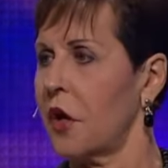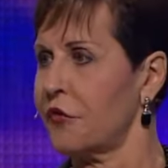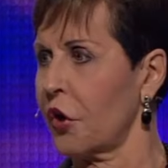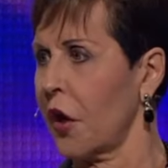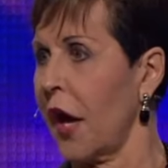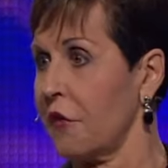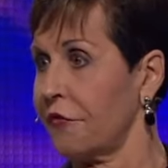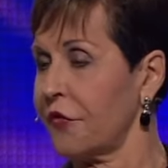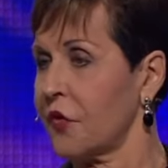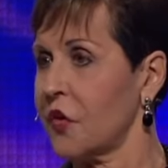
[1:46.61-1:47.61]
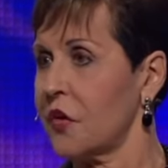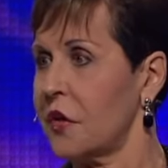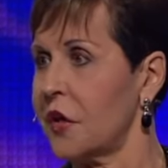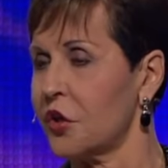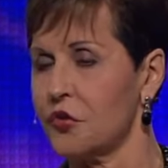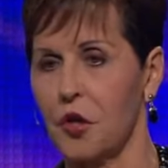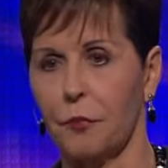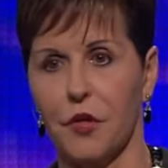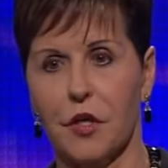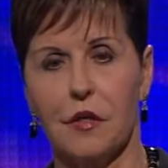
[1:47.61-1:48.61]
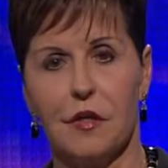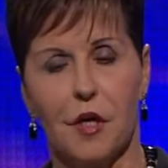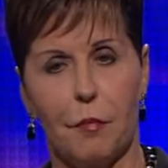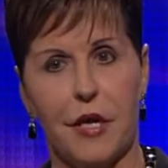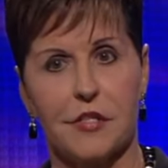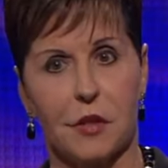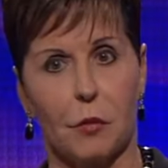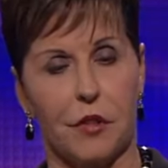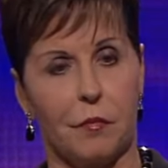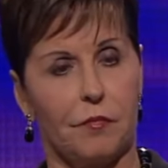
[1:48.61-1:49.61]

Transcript: hidupmu dan membuatnya hebat.